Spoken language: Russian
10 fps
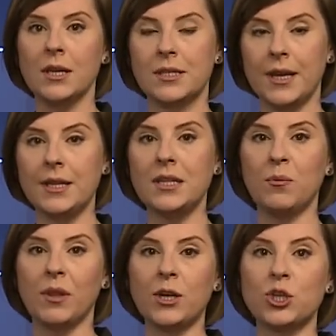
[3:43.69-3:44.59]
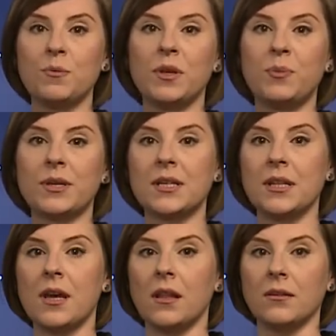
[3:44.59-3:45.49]
средний и младший
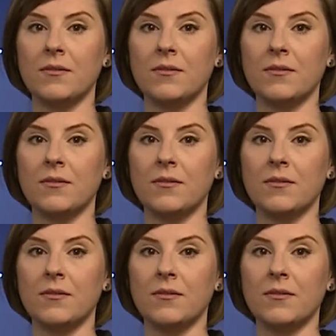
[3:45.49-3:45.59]
медперсонал,